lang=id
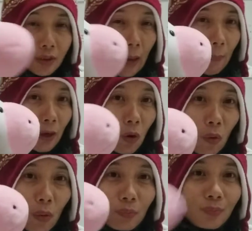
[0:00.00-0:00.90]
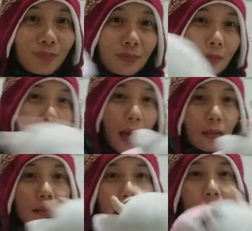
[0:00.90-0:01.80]
sapiku. Lihat,
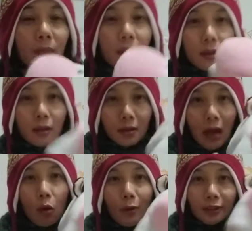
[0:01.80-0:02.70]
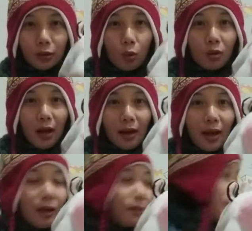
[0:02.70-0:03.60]
Kau pasti suka kan?